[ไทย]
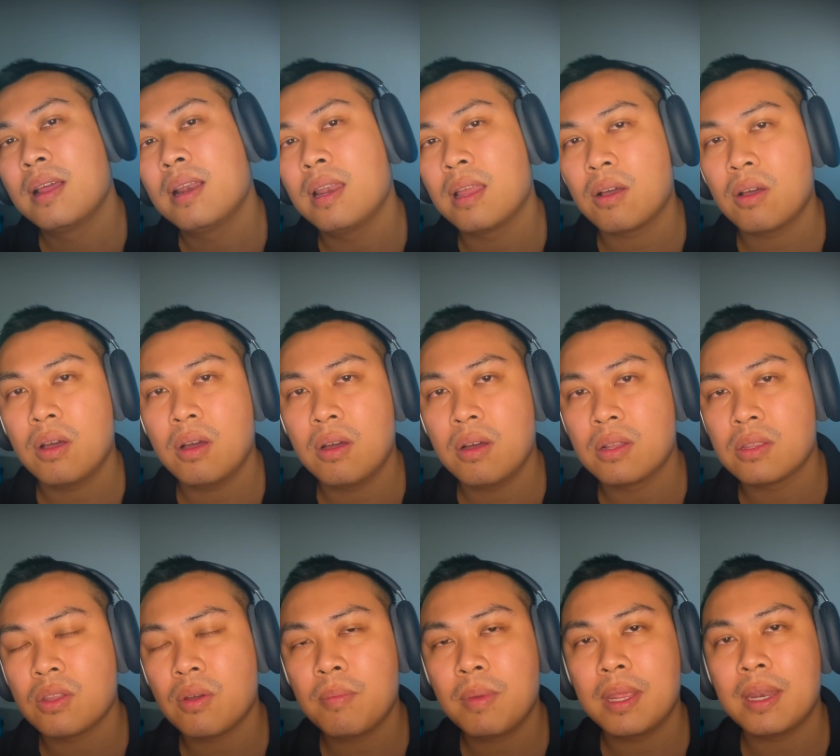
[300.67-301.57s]
แล้วก็
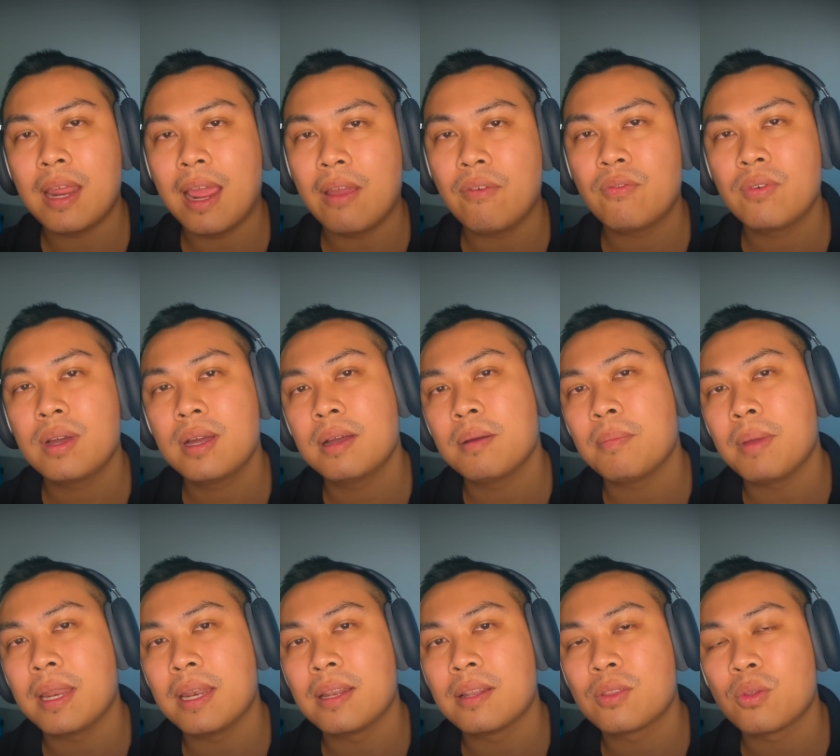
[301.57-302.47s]
ต้องมีไดเวอร์
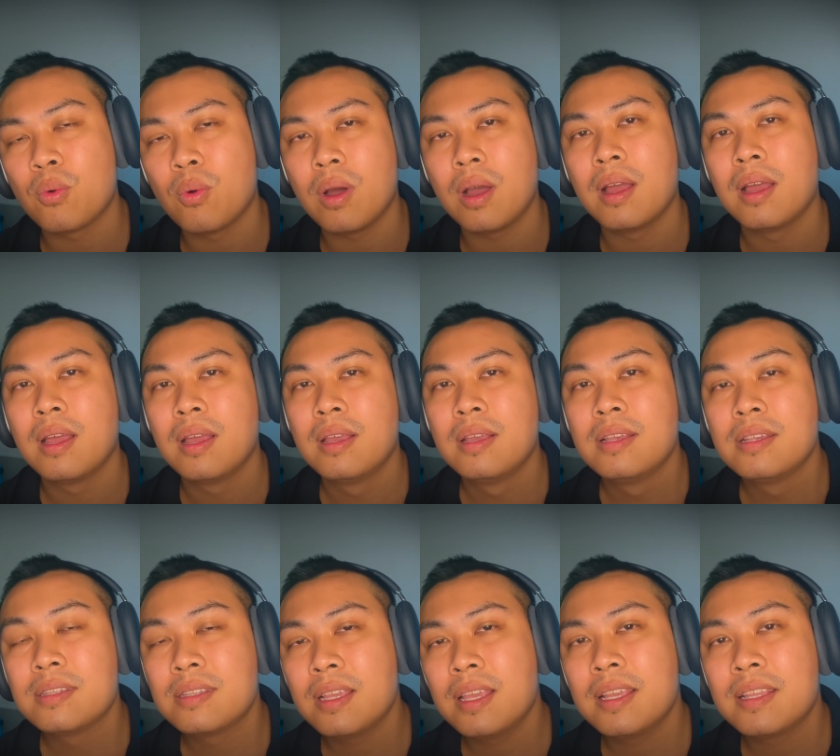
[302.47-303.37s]
เป็นตัว
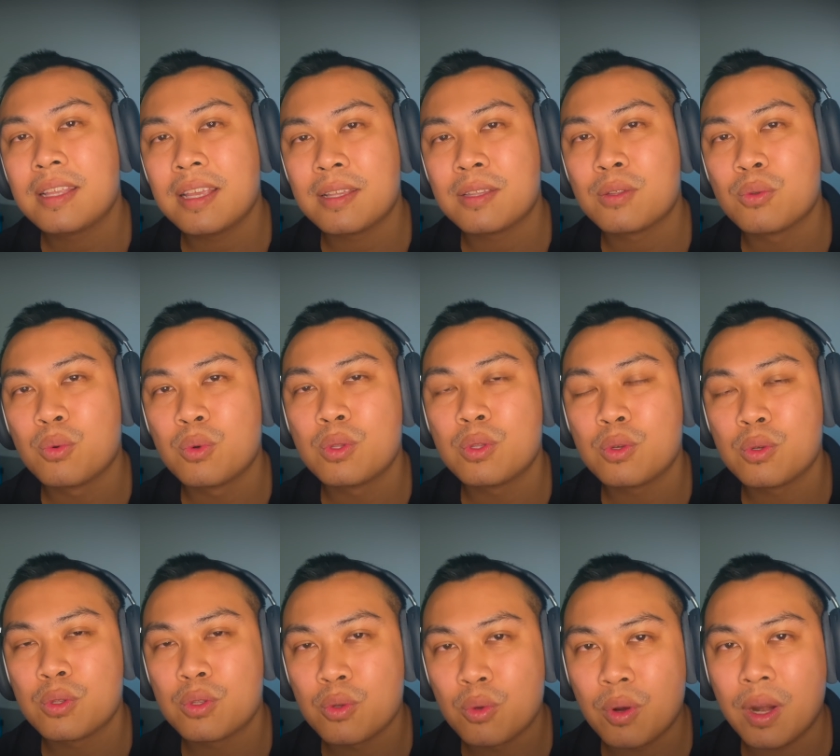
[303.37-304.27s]

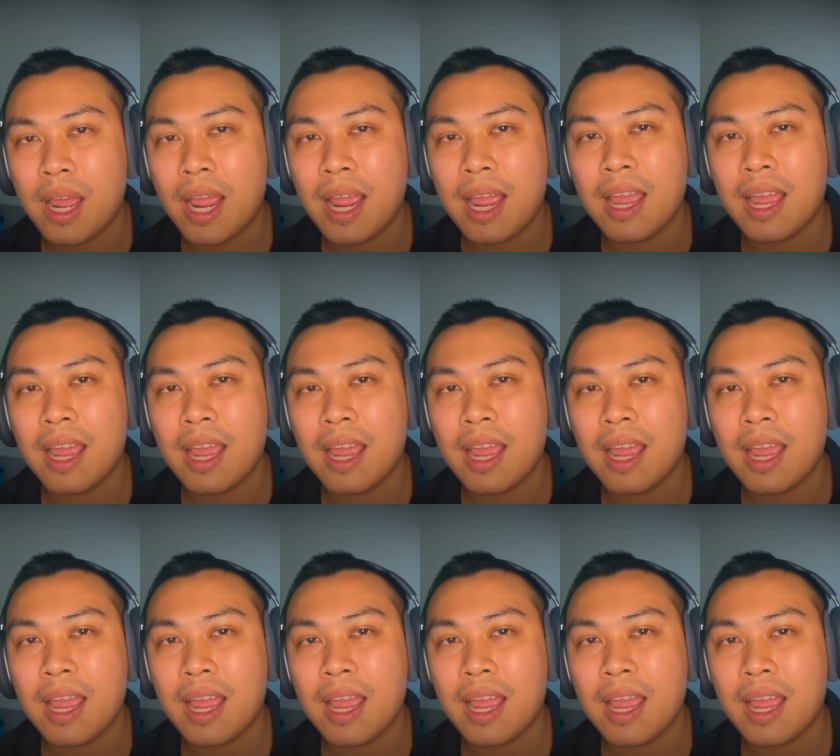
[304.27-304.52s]
C70.05